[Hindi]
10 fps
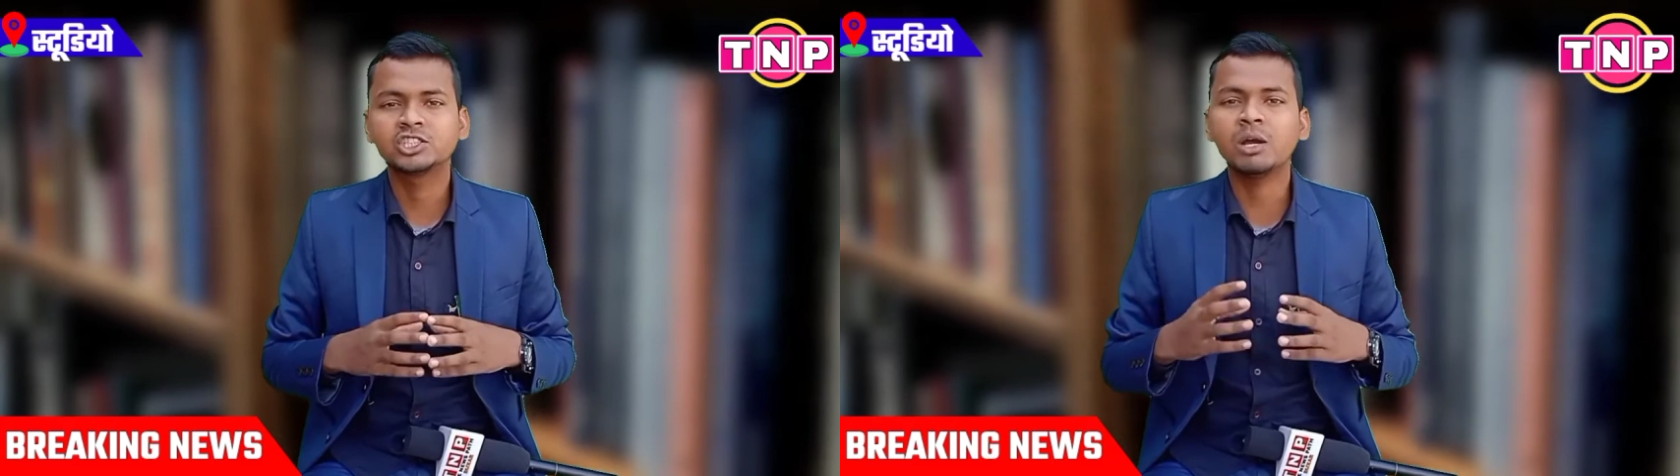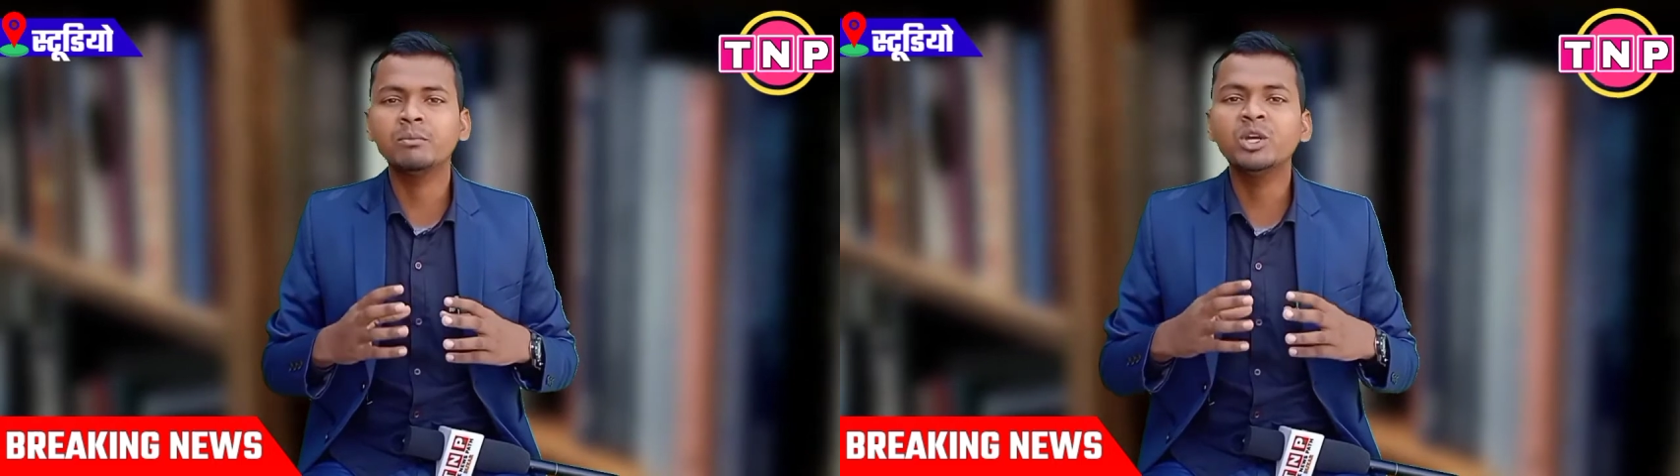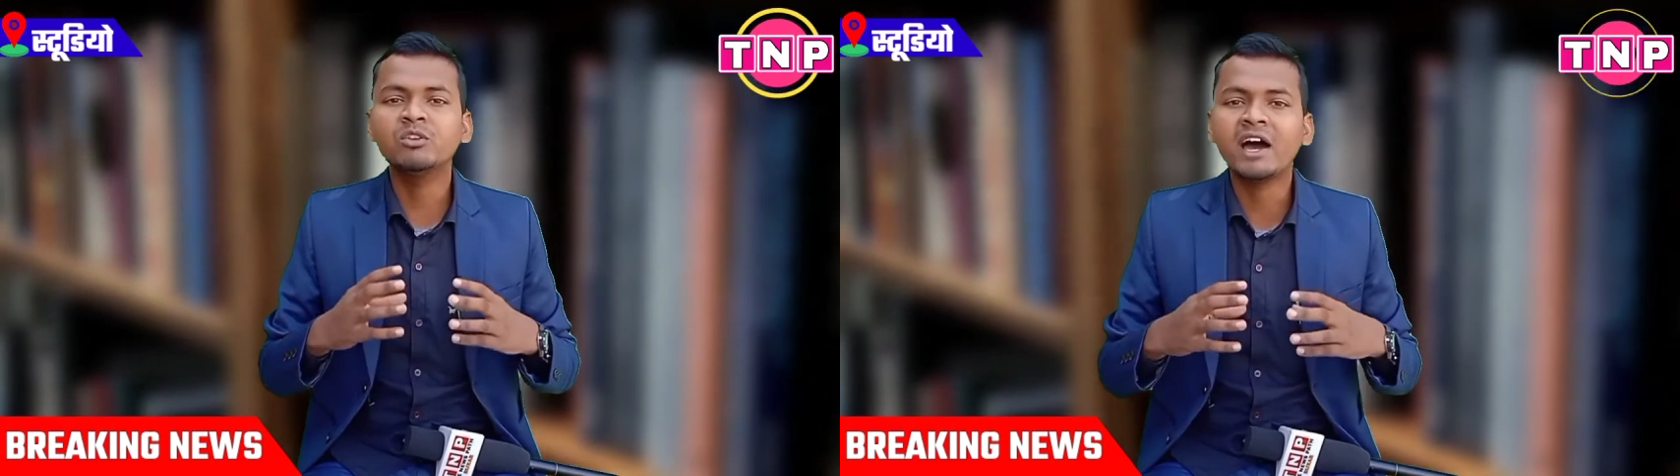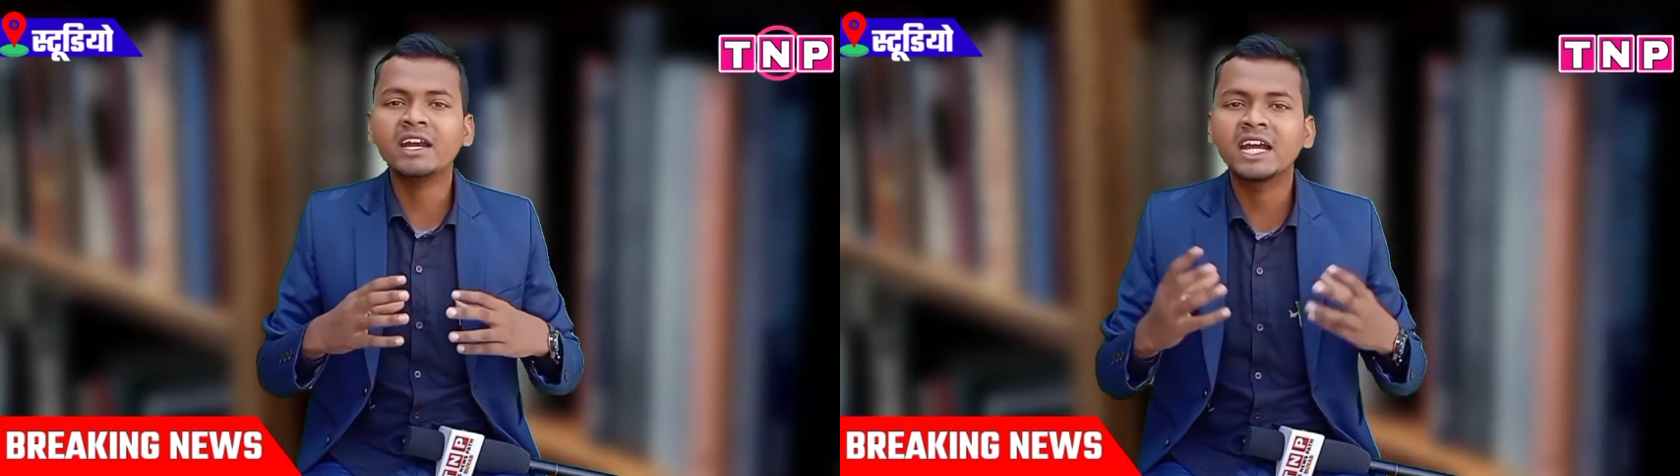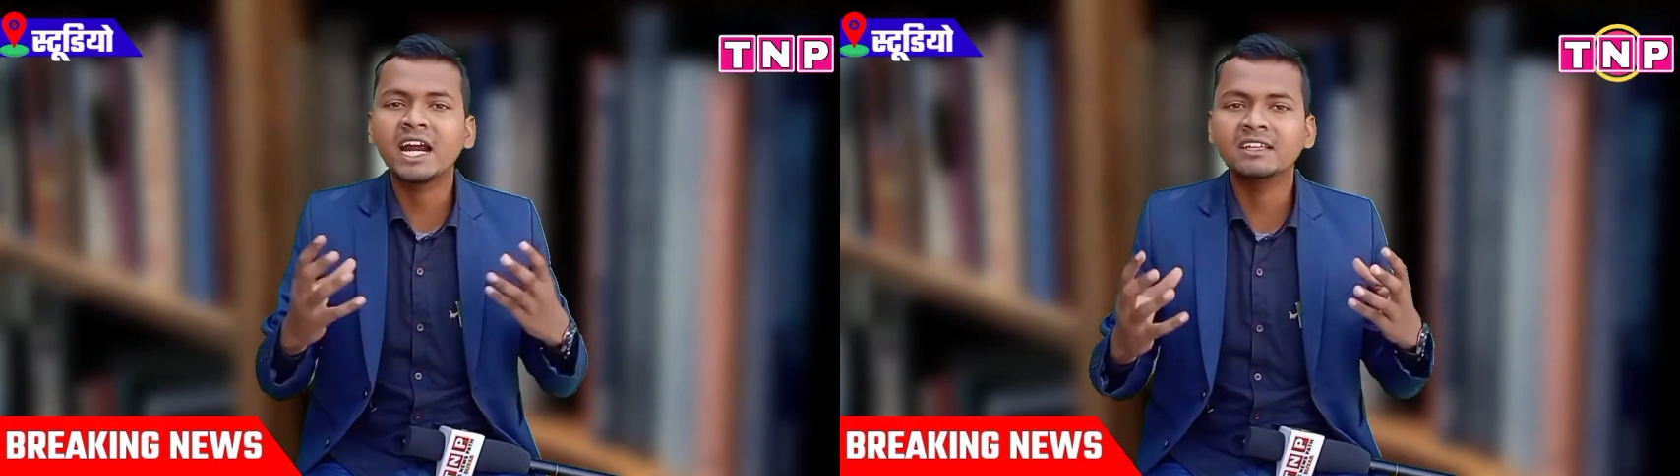शमीर
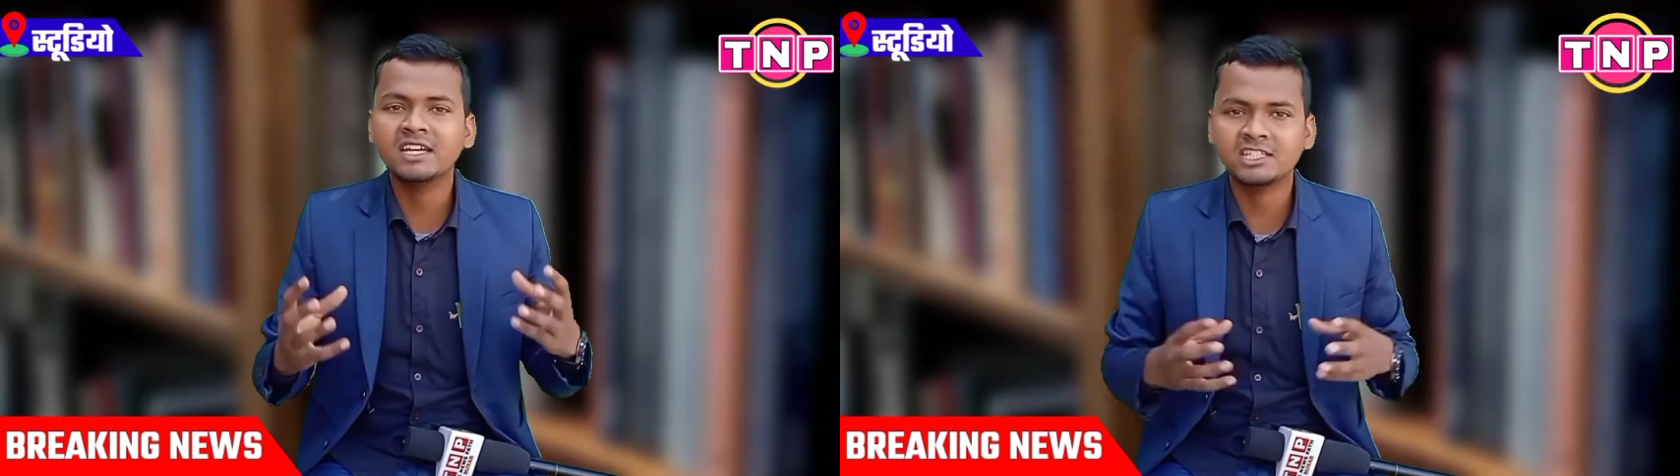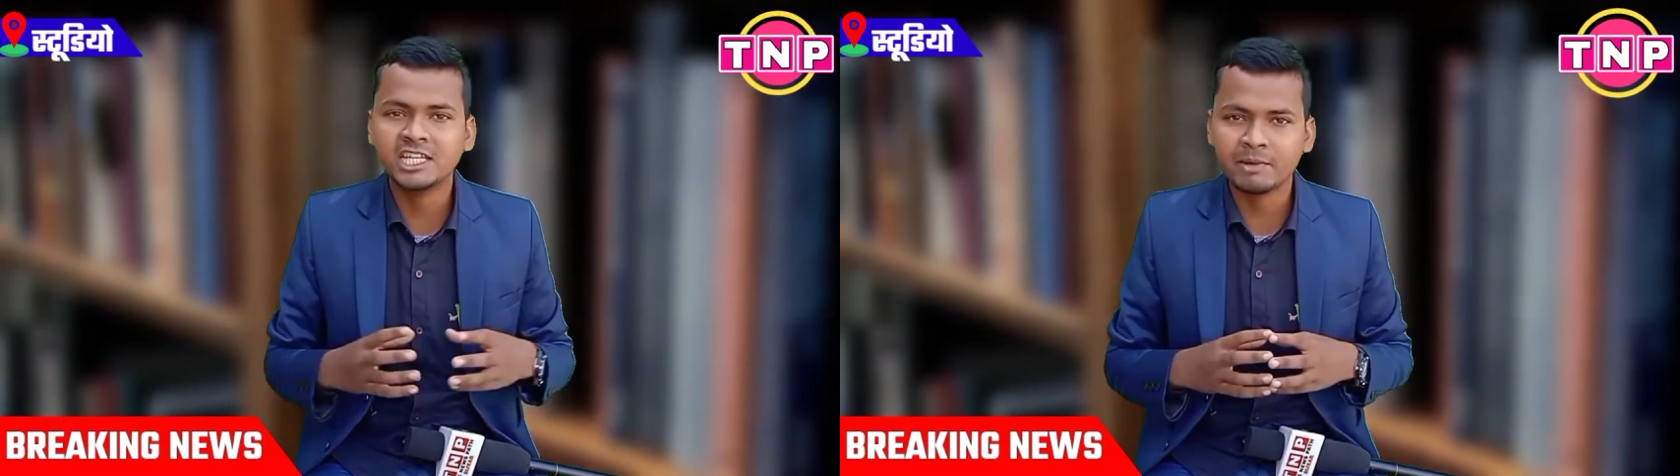वानखेड़े जैसे